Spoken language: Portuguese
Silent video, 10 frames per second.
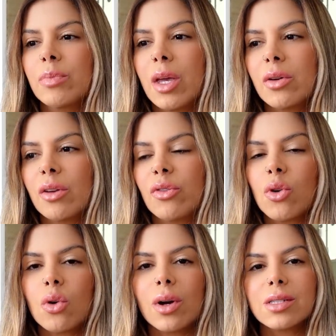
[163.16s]
meio que
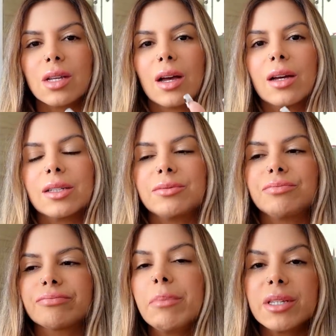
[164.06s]
ficou com essa
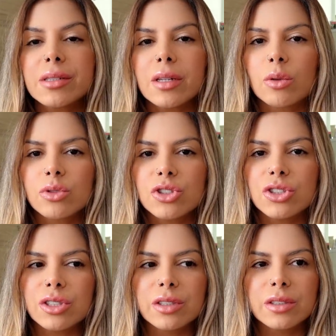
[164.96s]
missão
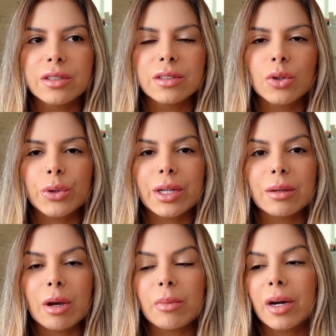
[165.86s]
de cuidar da
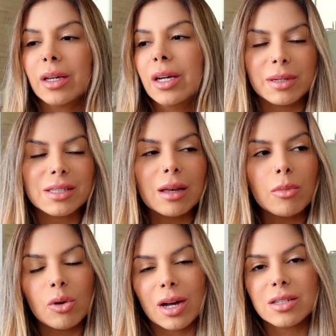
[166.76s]
minha mãe. Mas é até
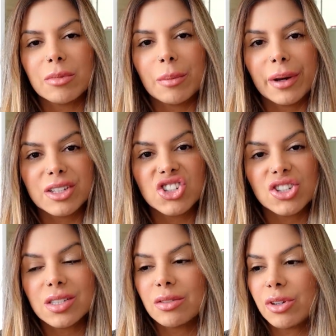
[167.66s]
bom caso a minha mãe assista esse